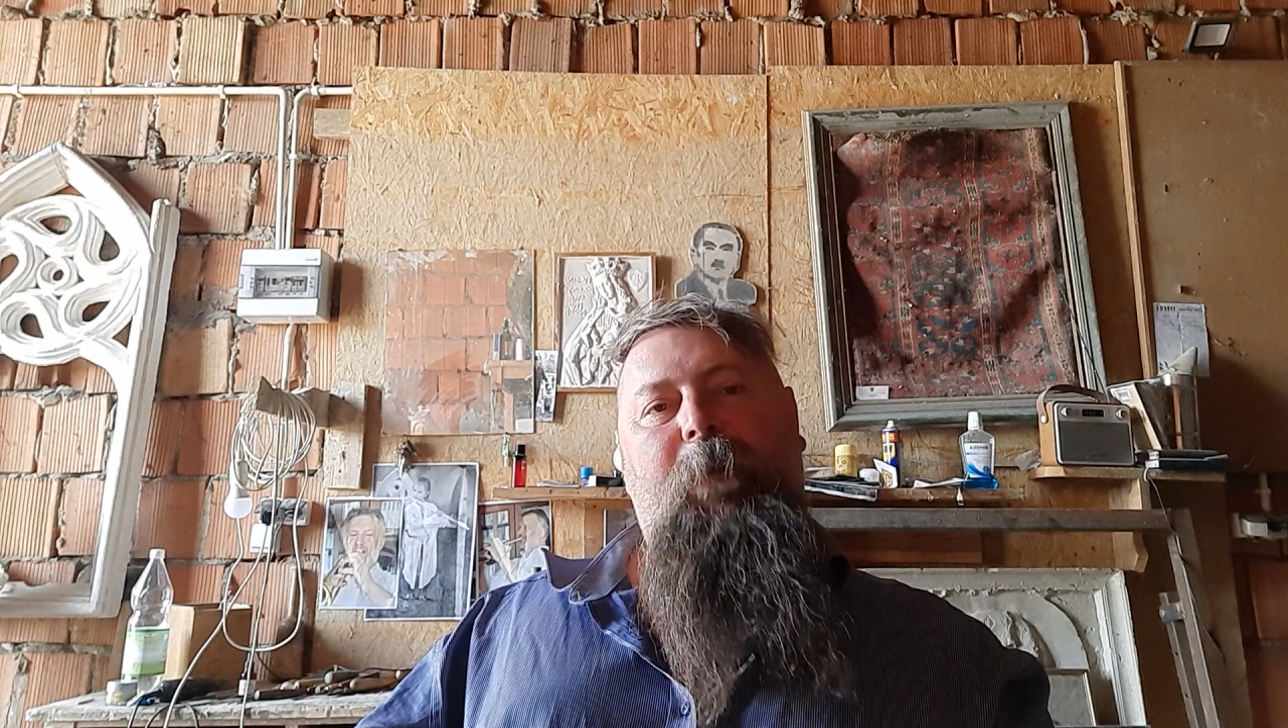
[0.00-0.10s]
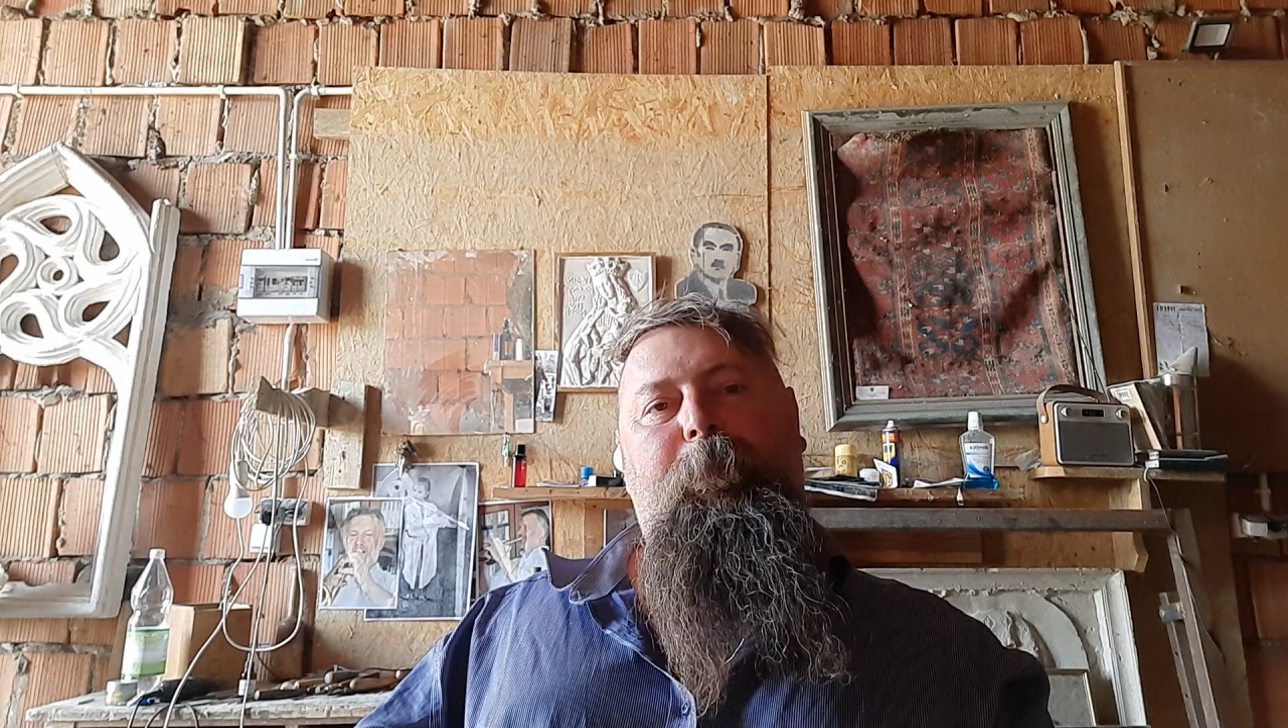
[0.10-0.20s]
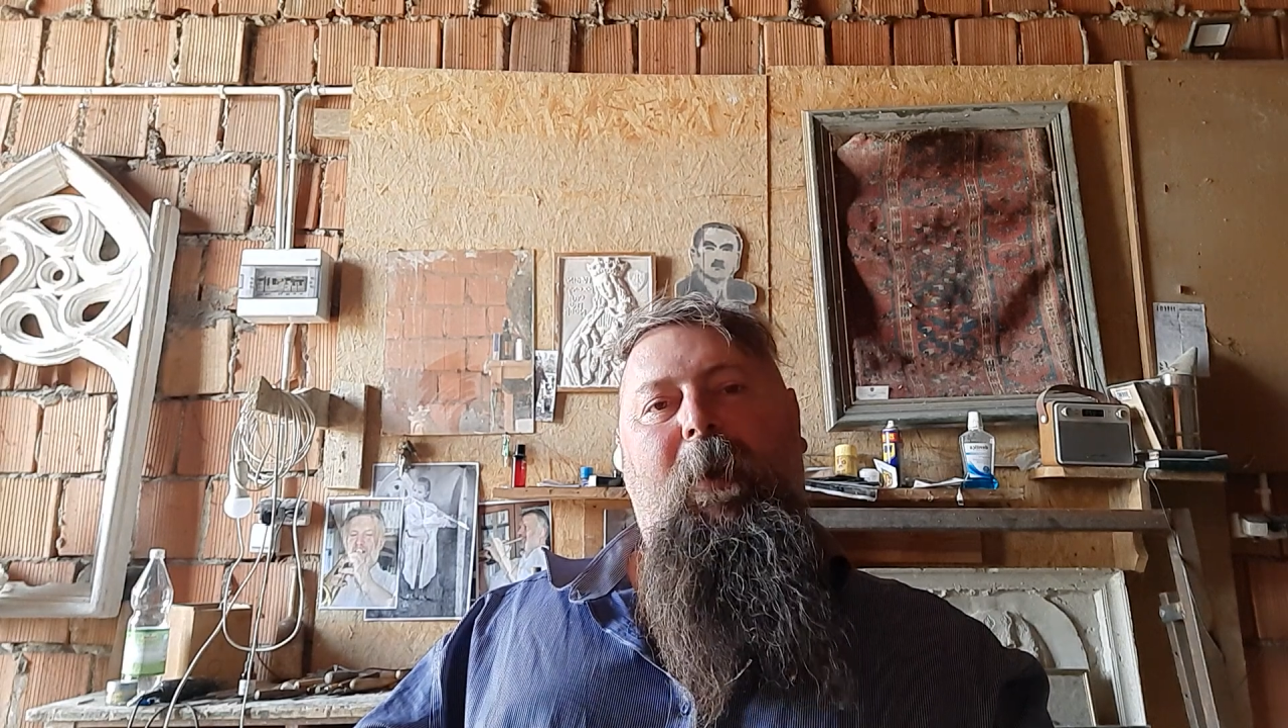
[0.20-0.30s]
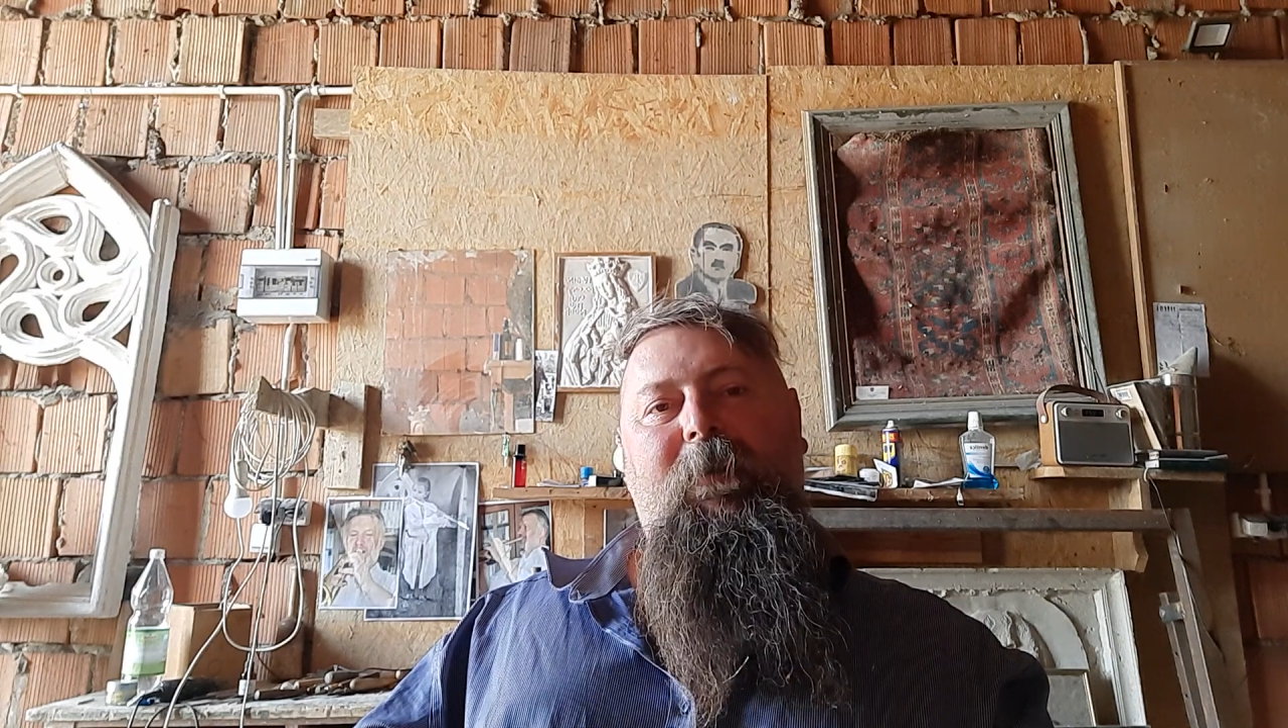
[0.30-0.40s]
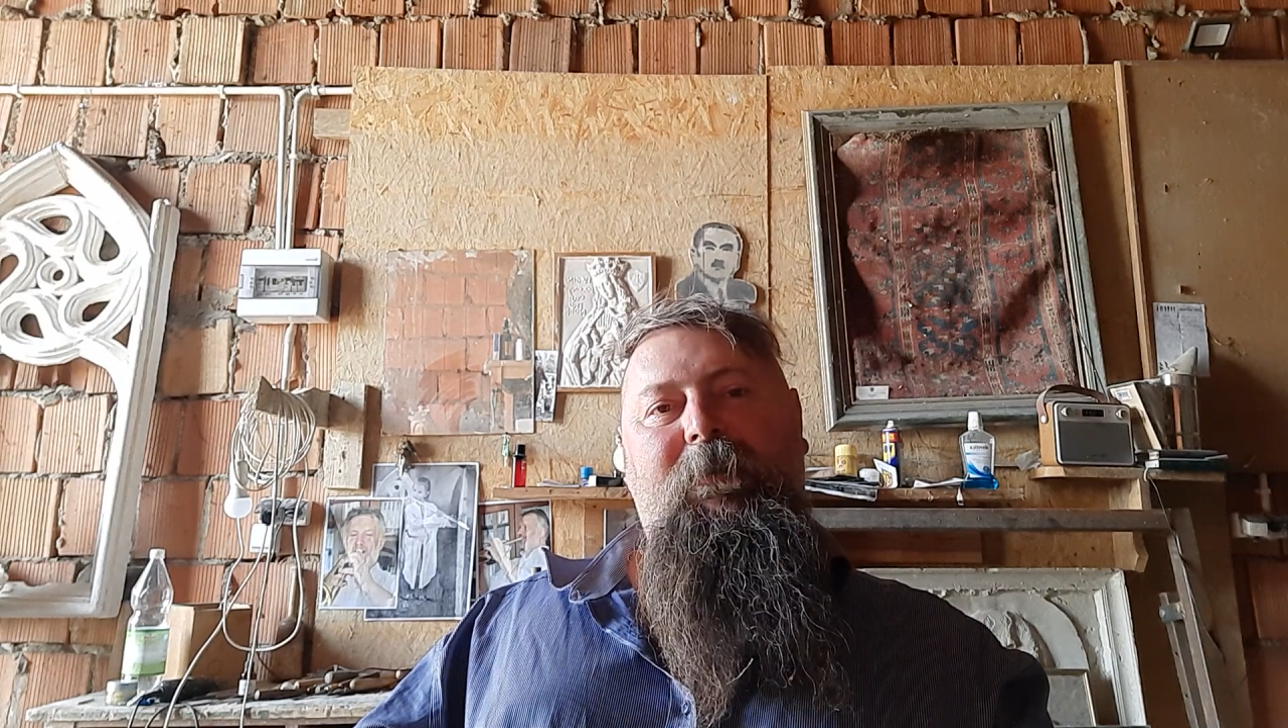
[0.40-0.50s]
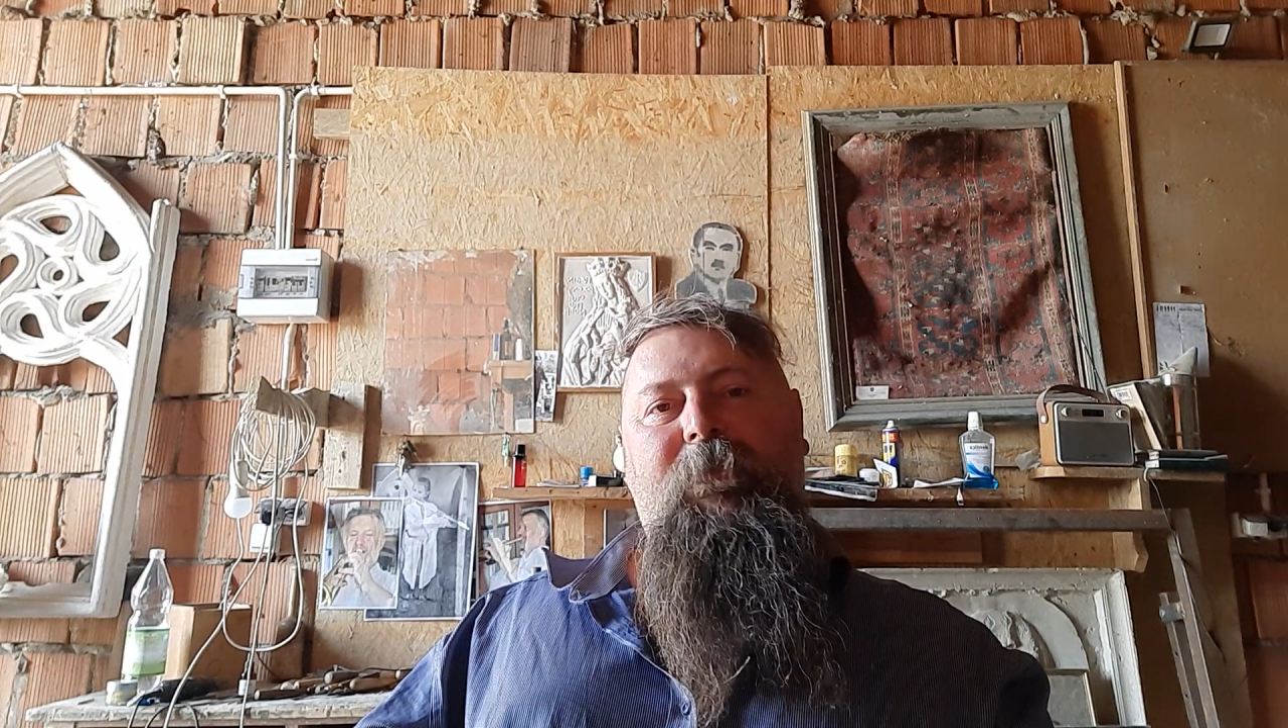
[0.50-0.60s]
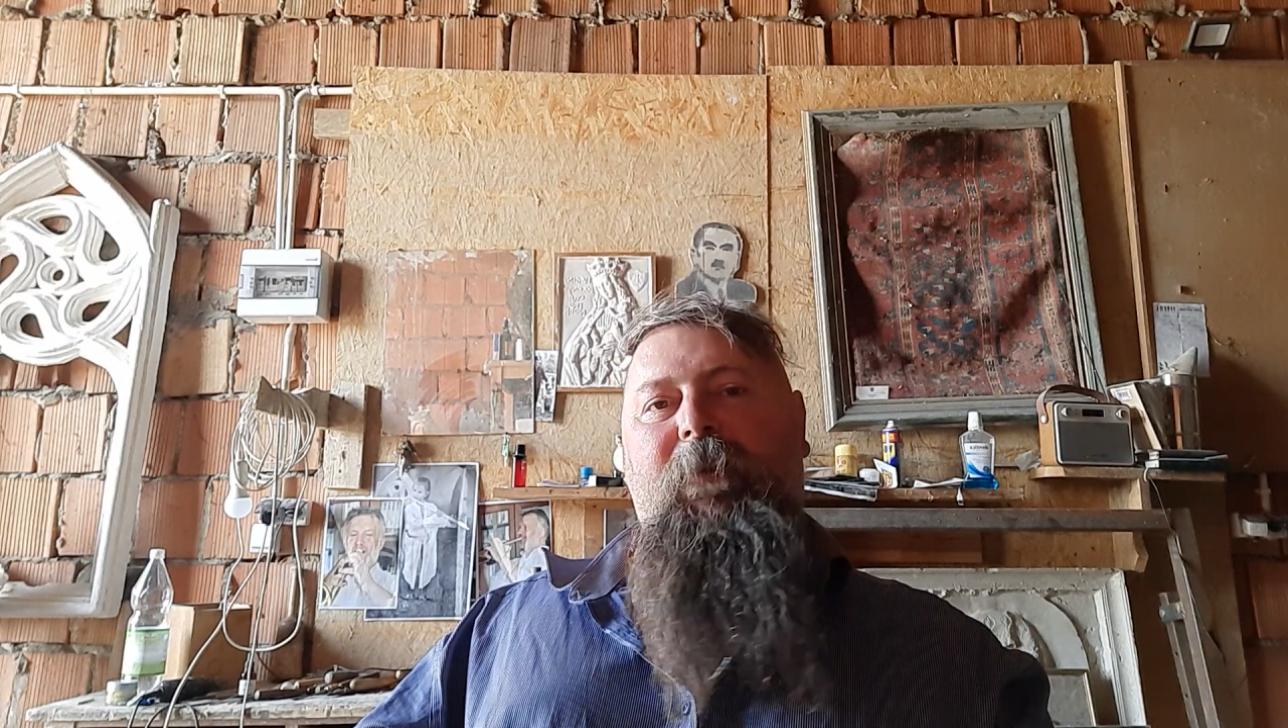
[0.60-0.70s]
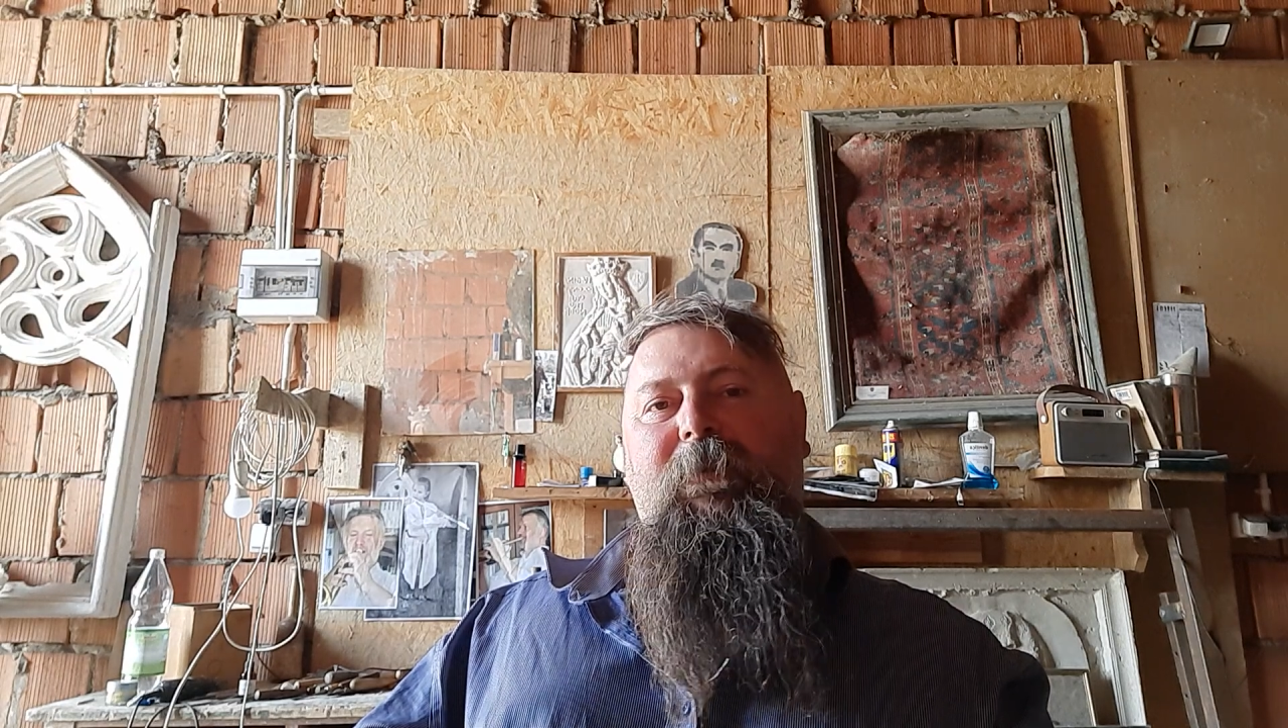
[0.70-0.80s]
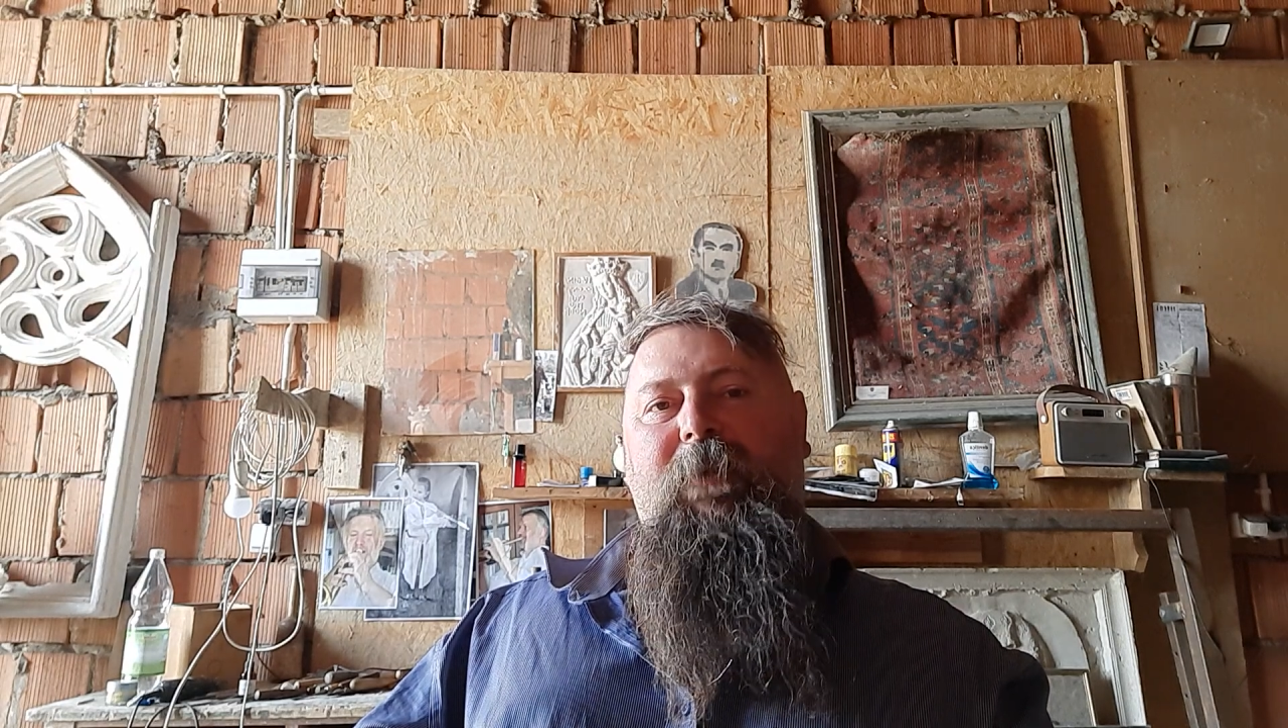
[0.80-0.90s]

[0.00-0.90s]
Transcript: państwo